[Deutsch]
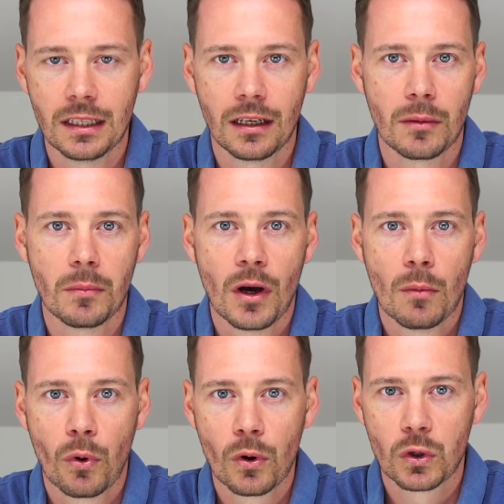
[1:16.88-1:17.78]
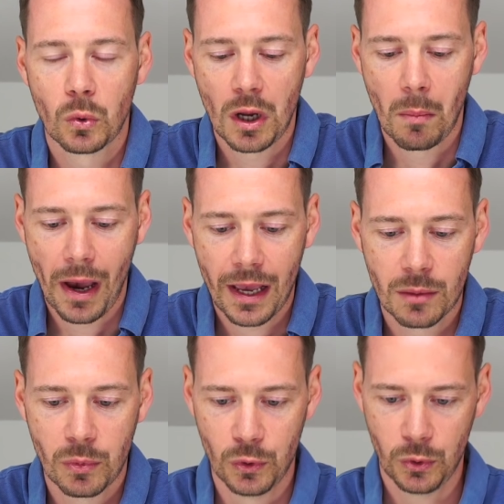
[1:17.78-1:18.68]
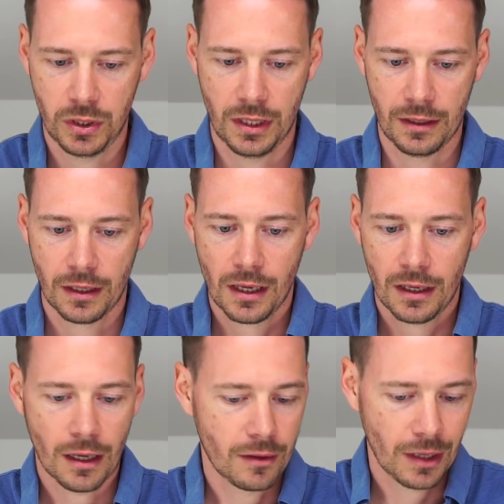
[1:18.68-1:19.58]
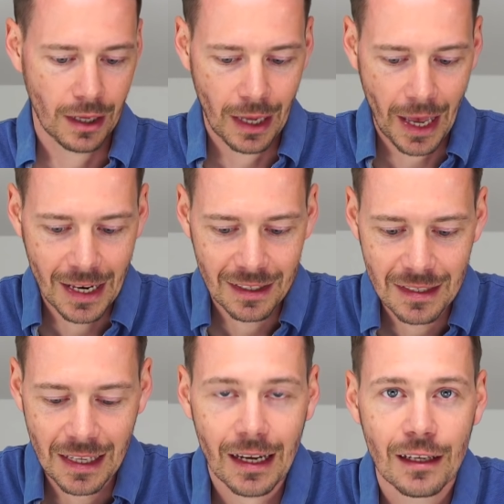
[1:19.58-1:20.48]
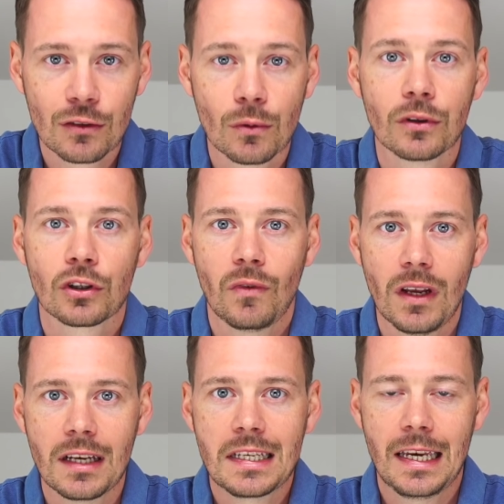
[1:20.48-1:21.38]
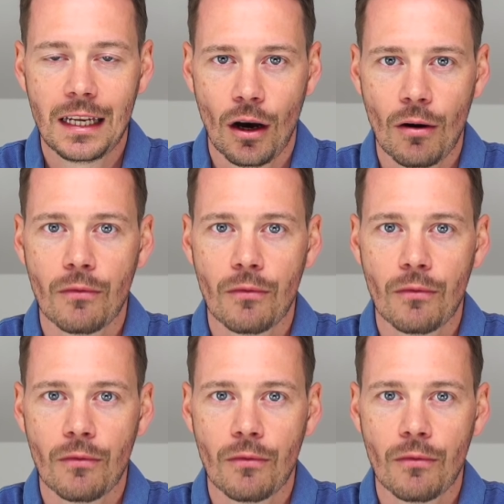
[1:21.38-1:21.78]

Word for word: ihre Punkte oder Meilen benötigen. Ja, eigentlich ist es gar nicht so schwer. Ihr geht